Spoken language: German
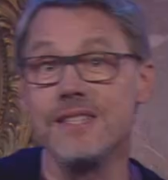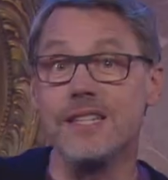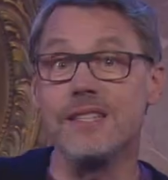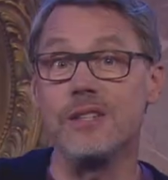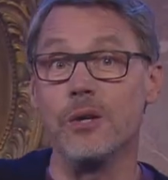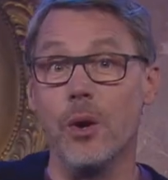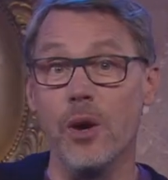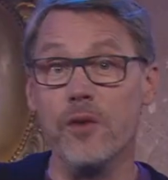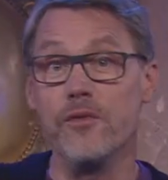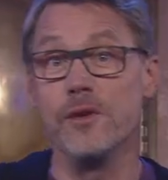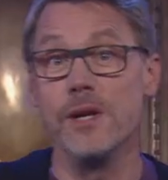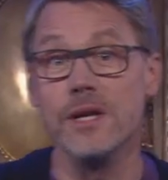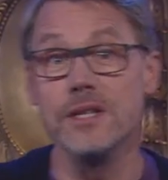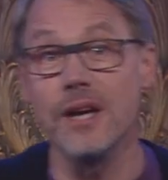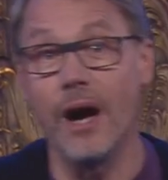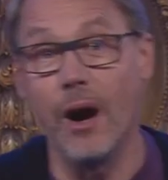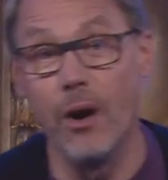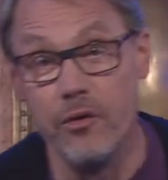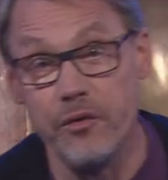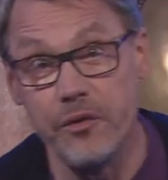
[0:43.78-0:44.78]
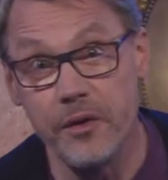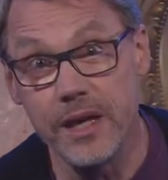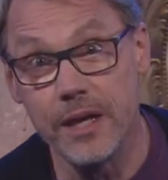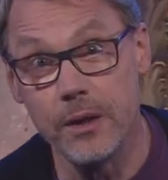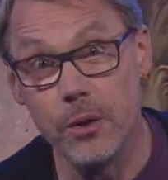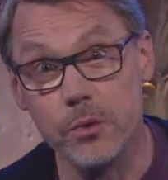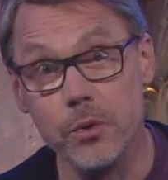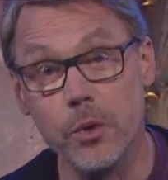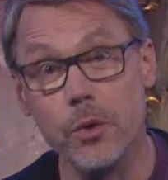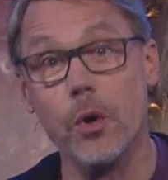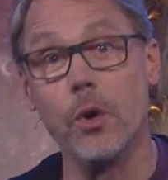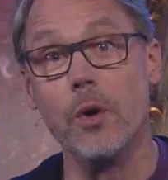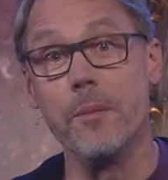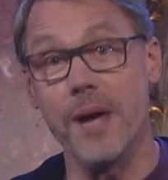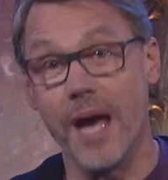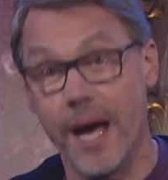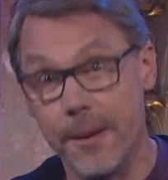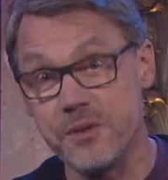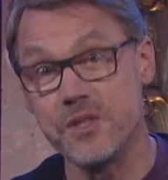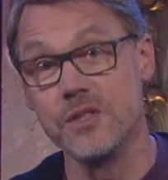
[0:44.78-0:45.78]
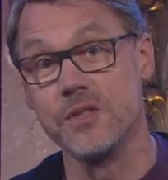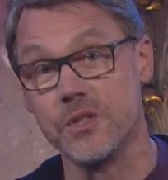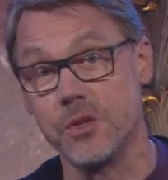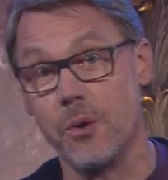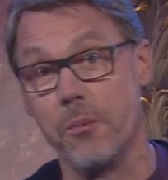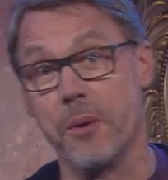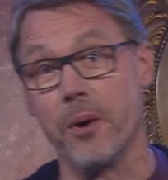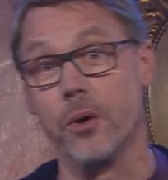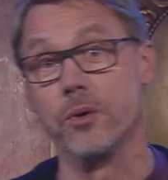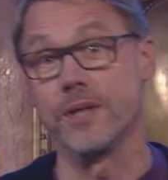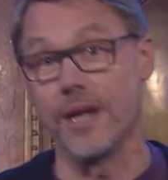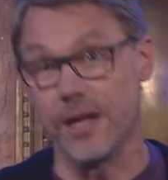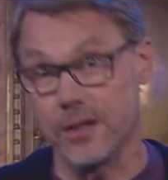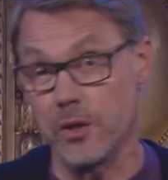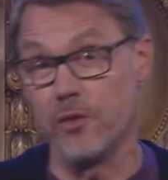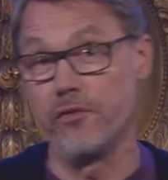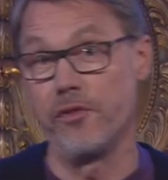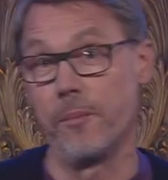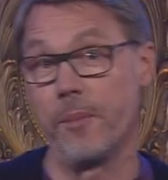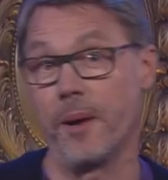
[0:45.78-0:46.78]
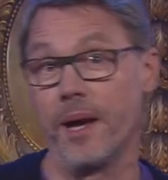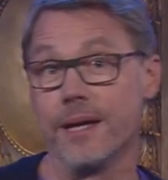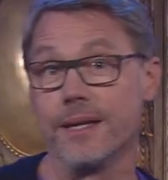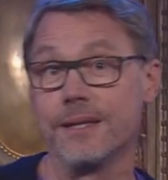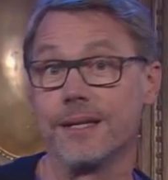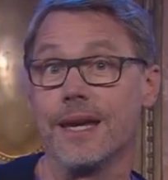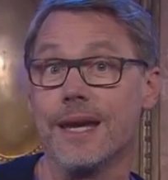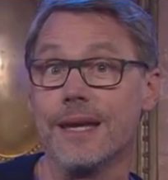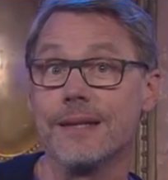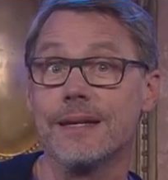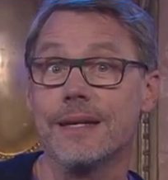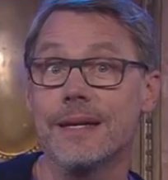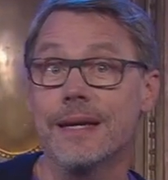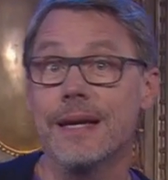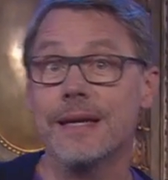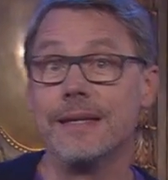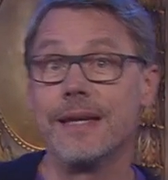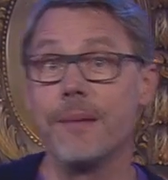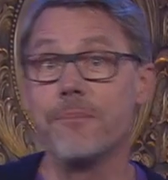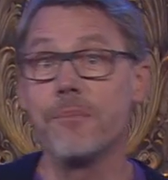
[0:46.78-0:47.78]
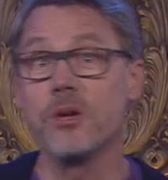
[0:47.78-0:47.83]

sich die öffentliche Aufregung nur noch um Erbsensuppe und Kartoffelbrei dreht, dann